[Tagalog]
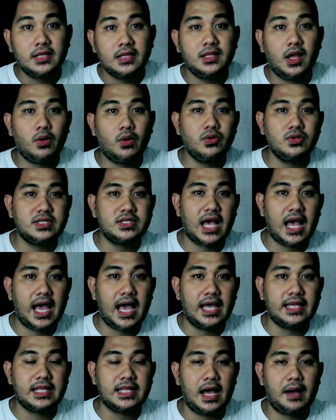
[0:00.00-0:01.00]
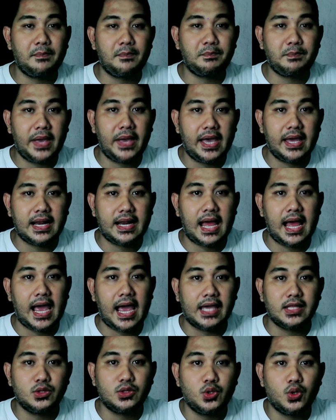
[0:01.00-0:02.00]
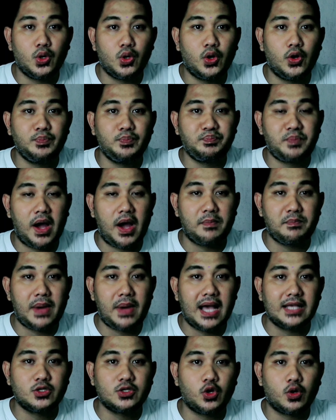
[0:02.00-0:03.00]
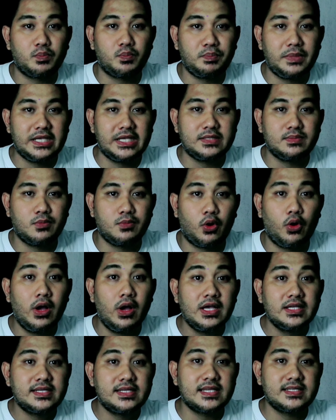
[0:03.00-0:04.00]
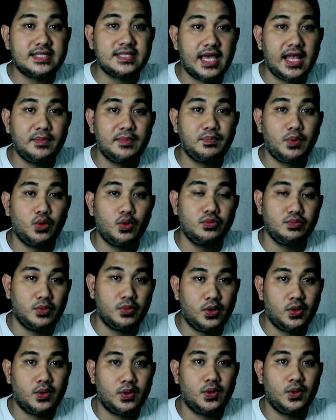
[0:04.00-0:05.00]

na kung saan ang pera ay doon papasok mismo sa cellphone mo.